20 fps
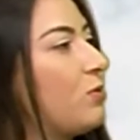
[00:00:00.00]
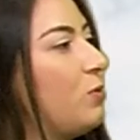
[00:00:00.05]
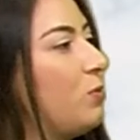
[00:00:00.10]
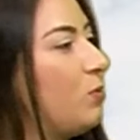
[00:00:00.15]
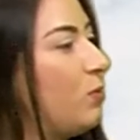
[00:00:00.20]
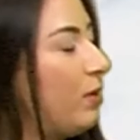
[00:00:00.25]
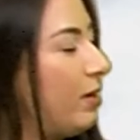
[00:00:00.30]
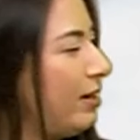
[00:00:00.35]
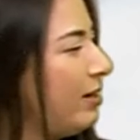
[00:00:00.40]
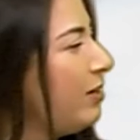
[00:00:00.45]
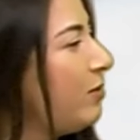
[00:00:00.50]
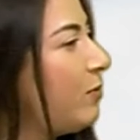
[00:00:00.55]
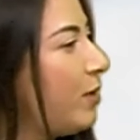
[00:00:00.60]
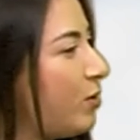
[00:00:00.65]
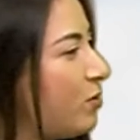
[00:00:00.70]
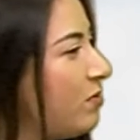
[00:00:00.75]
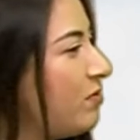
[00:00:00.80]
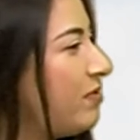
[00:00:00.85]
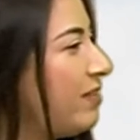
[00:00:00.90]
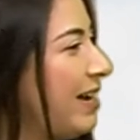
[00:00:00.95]
uma, em uma
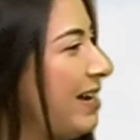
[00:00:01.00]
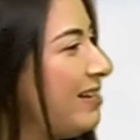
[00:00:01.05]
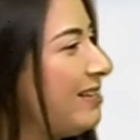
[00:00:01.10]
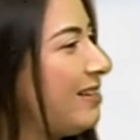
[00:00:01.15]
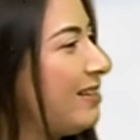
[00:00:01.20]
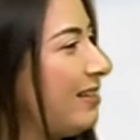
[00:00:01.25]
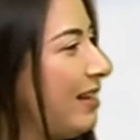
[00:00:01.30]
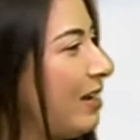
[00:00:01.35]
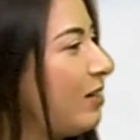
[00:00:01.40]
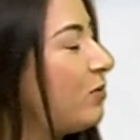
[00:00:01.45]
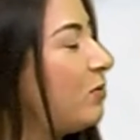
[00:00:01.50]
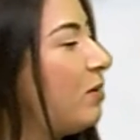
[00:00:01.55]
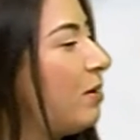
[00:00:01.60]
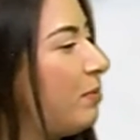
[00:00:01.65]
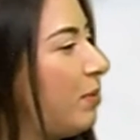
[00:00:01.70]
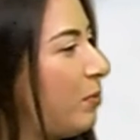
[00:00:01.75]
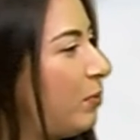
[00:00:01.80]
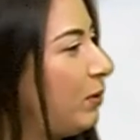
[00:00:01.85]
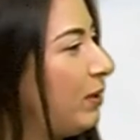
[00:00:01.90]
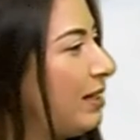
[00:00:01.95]
conversa até com a
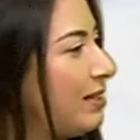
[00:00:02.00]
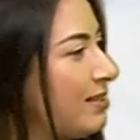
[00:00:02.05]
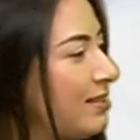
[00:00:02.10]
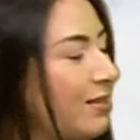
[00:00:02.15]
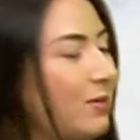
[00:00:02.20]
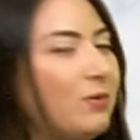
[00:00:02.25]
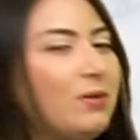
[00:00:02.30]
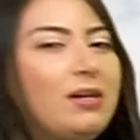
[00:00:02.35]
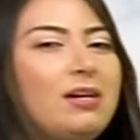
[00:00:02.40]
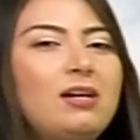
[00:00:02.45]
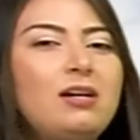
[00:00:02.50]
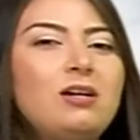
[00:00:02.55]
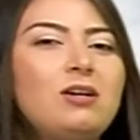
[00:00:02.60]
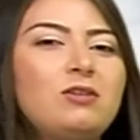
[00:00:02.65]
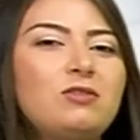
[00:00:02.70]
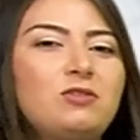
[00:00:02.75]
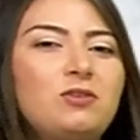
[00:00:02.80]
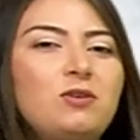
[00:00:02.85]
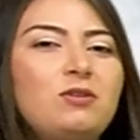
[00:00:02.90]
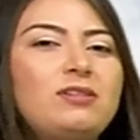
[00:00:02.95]
população, o
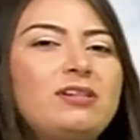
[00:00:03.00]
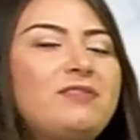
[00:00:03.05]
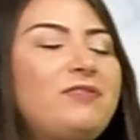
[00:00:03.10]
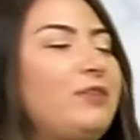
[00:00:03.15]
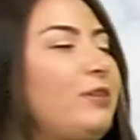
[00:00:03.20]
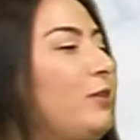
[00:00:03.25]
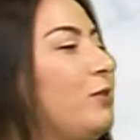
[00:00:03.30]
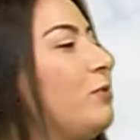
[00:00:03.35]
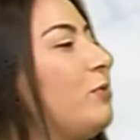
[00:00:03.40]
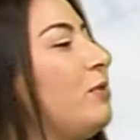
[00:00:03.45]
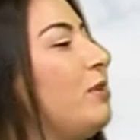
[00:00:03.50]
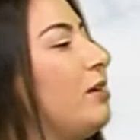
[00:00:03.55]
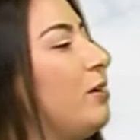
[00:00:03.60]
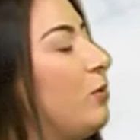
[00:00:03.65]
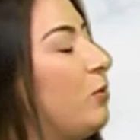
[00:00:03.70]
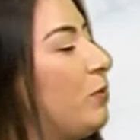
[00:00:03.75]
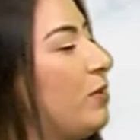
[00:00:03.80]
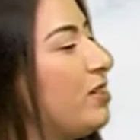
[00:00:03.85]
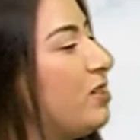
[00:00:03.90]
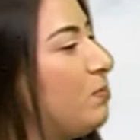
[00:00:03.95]
senhor definiu
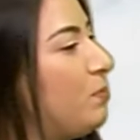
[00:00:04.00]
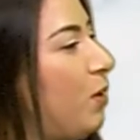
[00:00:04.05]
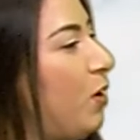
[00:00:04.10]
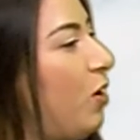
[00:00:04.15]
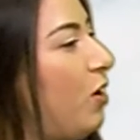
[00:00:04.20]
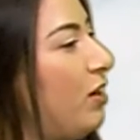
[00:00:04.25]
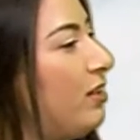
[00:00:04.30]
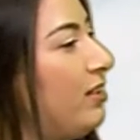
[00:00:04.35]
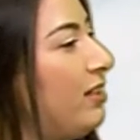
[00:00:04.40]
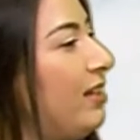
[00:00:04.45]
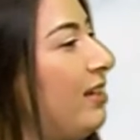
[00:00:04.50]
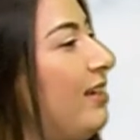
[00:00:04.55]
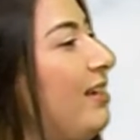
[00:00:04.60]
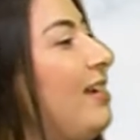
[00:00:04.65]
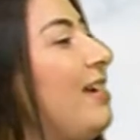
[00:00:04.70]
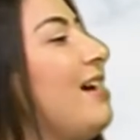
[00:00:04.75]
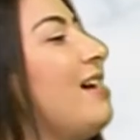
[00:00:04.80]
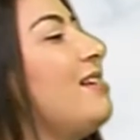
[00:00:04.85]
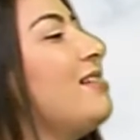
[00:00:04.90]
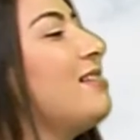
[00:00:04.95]
o esporte
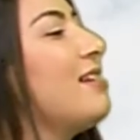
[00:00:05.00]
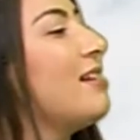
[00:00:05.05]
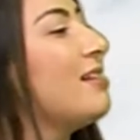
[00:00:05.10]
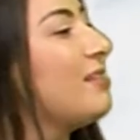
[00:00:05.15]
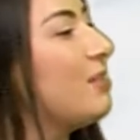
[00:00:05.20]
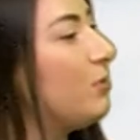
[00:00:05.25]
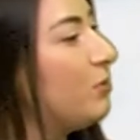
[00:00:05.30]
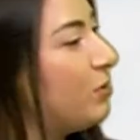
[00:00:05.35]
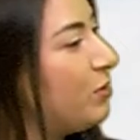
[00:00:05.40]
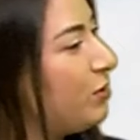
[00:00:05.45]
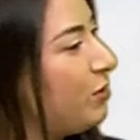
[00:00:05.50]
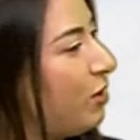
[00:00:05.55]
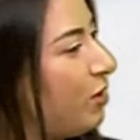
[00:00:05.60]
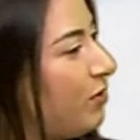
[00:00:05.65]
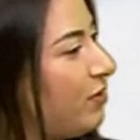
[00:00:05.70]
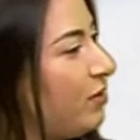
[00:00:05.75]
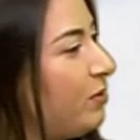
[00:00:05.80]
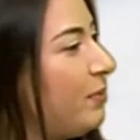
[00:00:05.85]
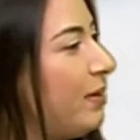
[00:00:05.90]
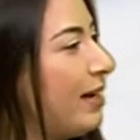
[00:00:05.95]
e a inserção do
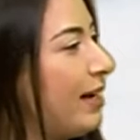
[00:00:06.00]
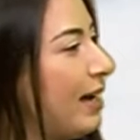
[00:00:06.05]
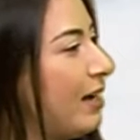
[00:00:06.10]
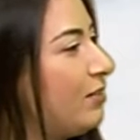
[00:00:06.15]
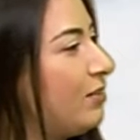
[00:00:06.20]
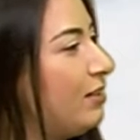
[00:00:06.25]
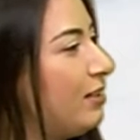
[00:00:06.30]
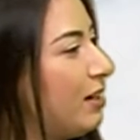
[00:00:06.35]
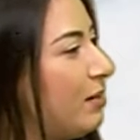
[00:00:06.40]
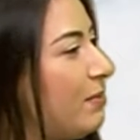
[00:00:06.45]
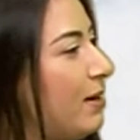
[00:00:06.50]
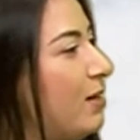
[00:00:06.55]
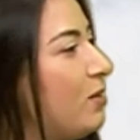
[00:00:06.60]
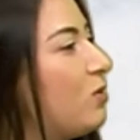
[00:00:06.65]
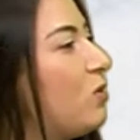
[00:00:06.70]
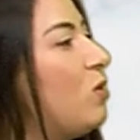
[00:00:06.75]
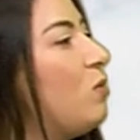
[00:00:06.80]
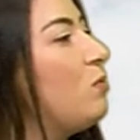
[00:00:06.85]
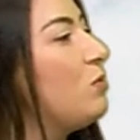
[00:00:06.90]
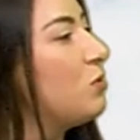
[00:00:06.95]
jovem no mercado de trabalho
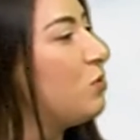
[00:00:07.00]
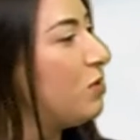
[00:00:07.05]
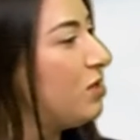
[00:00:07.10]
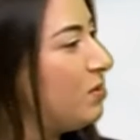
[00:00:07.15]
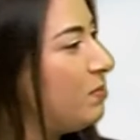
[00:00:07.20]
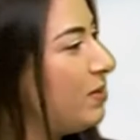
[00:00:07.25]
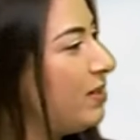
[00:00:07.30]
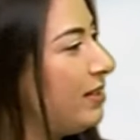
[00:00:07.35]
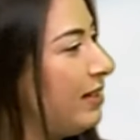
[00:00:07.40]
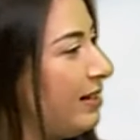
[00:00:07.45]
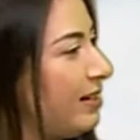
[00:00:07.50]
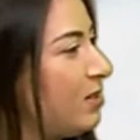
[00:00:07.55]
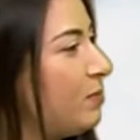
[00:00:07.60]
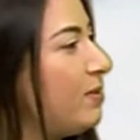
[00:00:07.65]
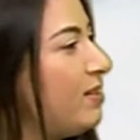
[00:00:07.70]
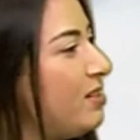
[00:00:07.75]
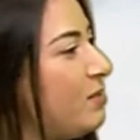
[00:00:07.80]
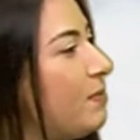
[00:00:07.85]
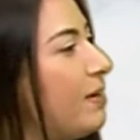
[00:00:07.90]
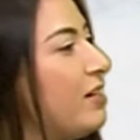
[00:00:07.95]
como suas bandeiras
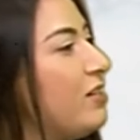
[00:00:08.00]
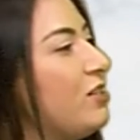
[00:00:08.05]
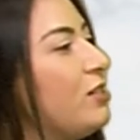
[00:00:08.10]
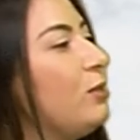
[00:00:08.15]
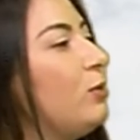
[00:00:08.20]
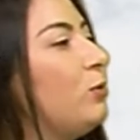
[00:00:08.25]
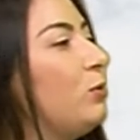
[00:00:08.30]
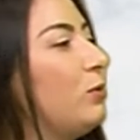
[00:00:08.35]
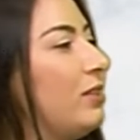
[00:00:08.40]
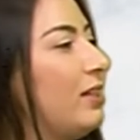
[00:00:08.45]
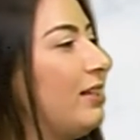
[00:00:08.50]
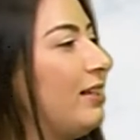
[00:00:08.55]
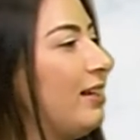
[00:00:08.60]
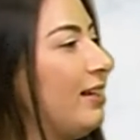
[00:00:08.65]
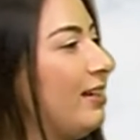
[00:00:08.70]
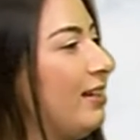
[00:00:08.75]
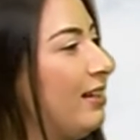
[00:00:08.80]
principais de luta, né?